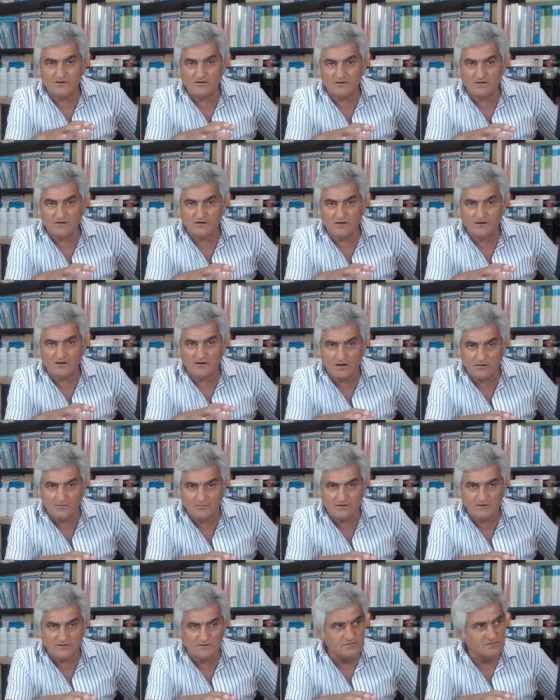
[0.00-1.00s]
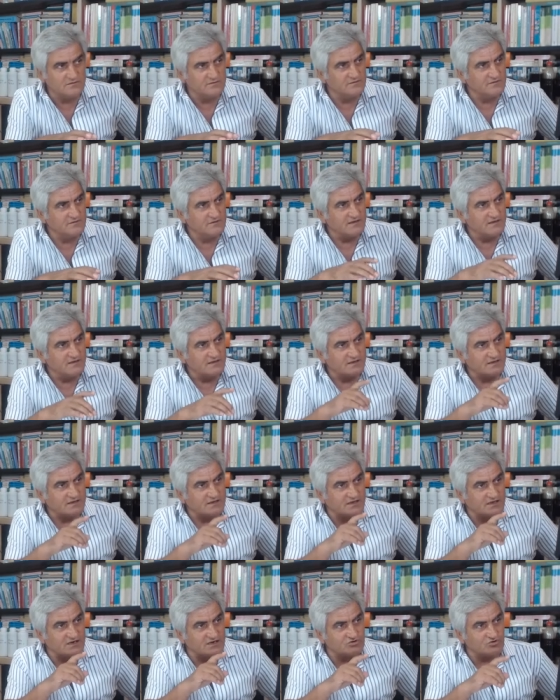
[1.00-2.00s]
gerek kalmadı.
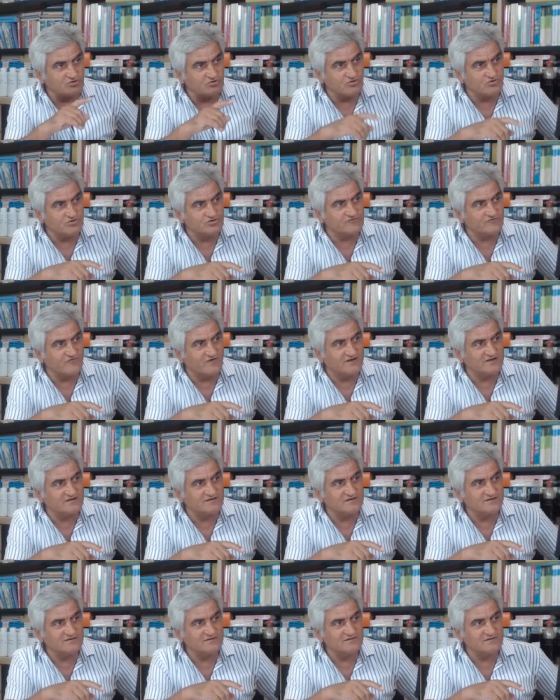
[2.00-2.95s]
Keratokonos vardı